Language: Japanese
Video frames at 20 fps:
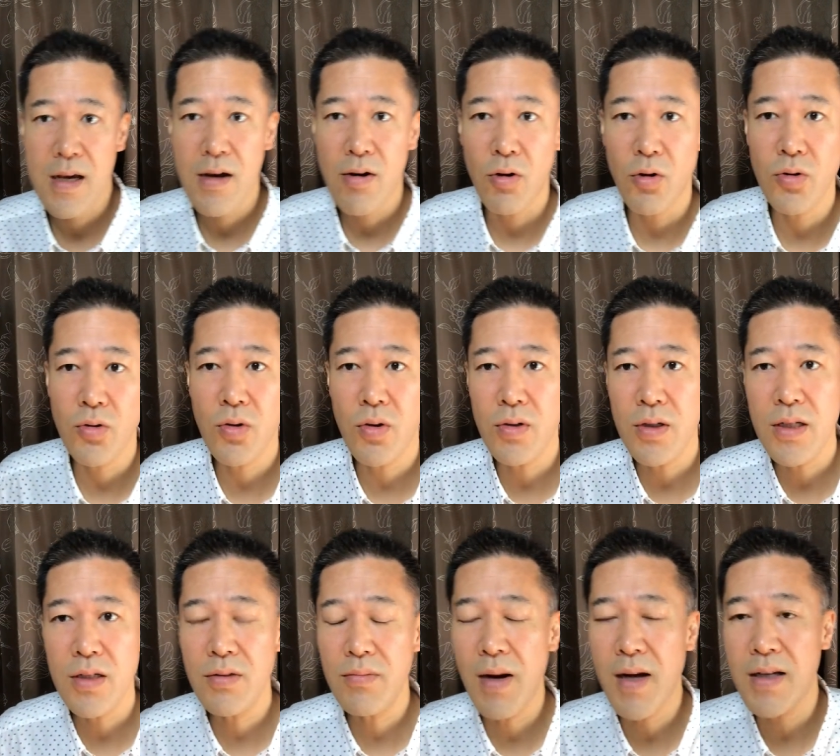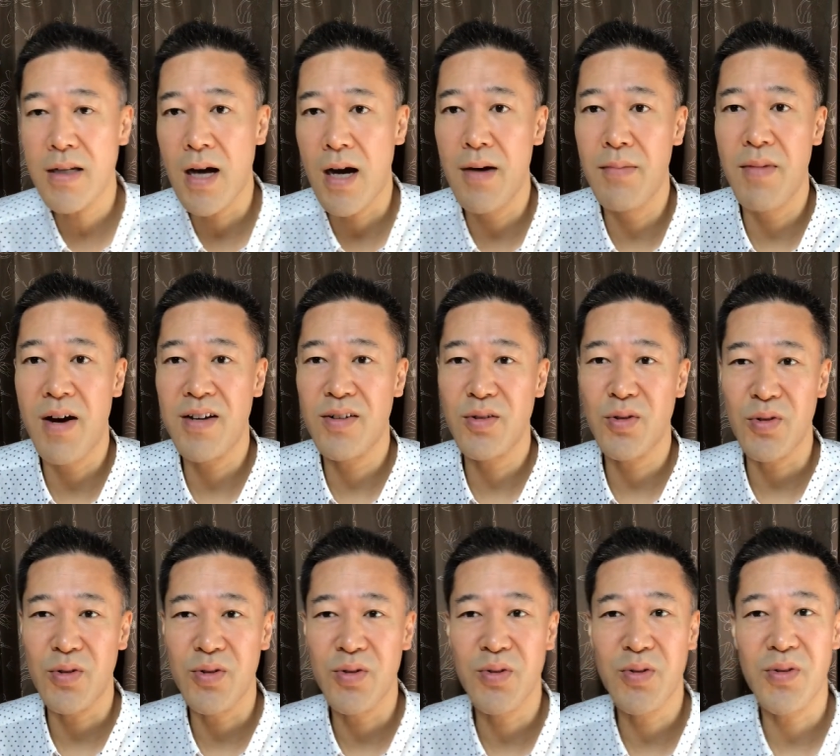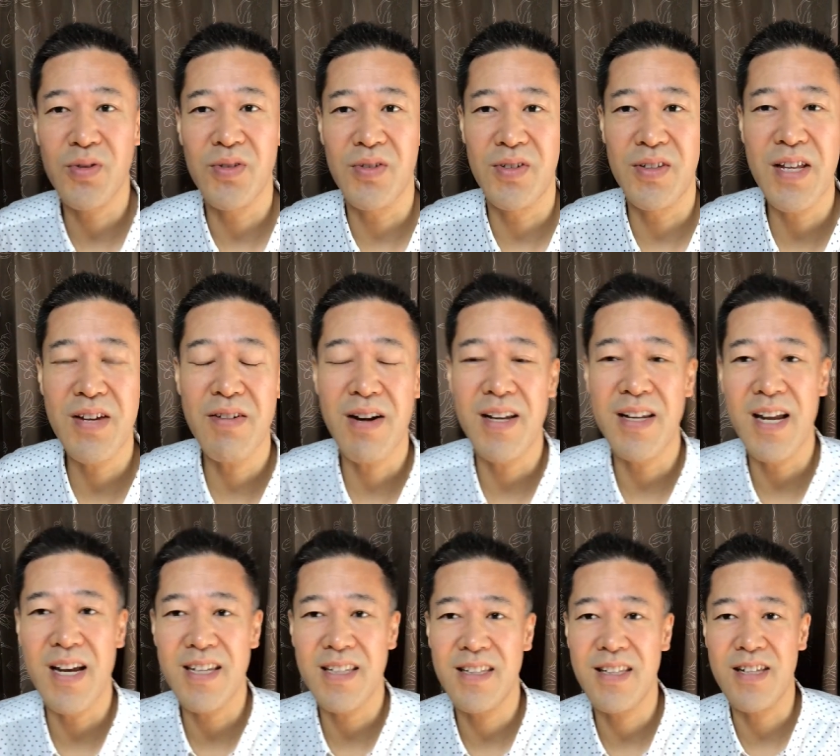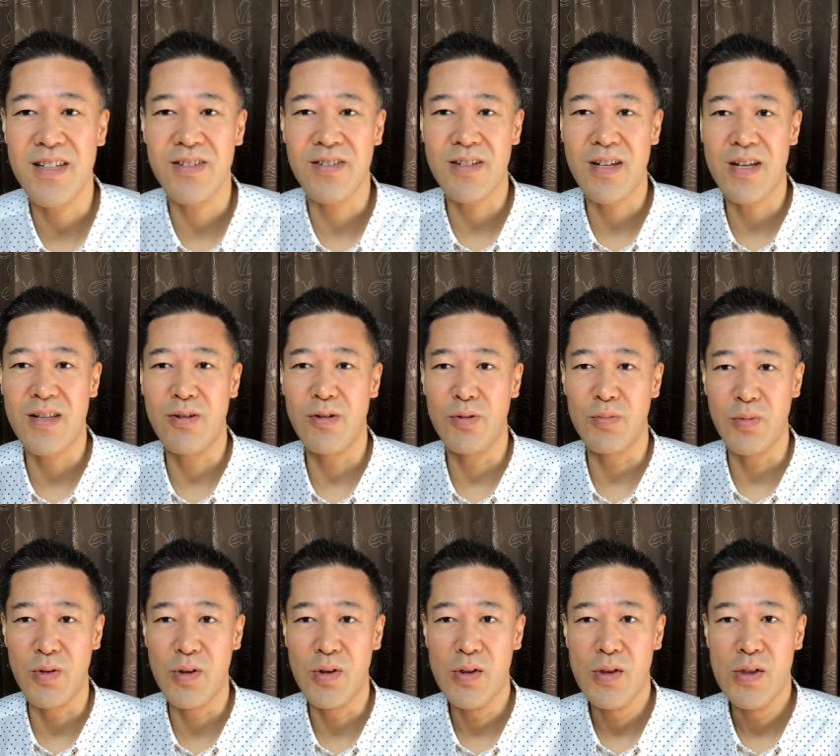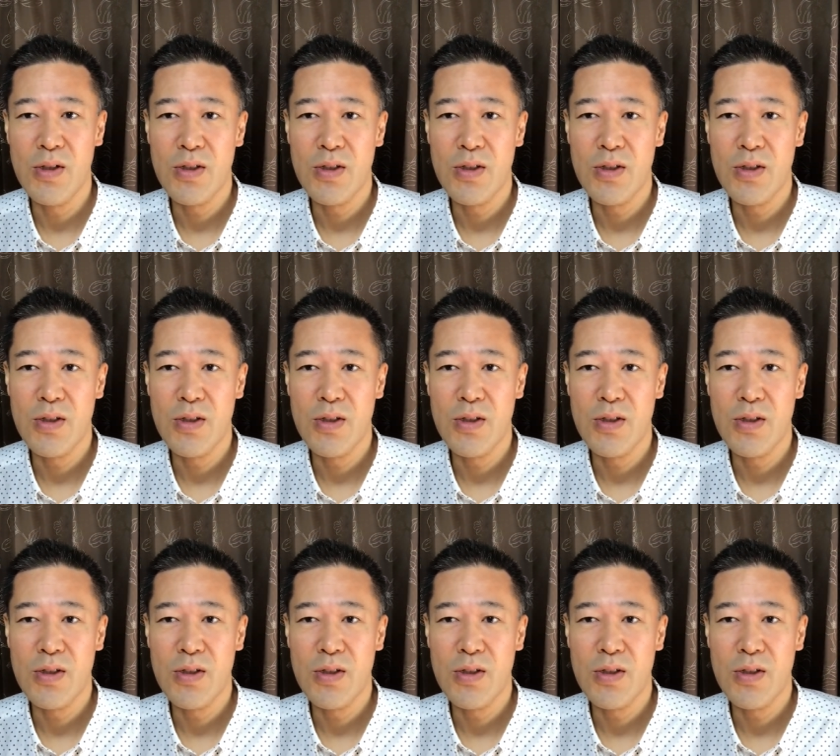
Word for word: 本当に沼にはまるということではないんですけども、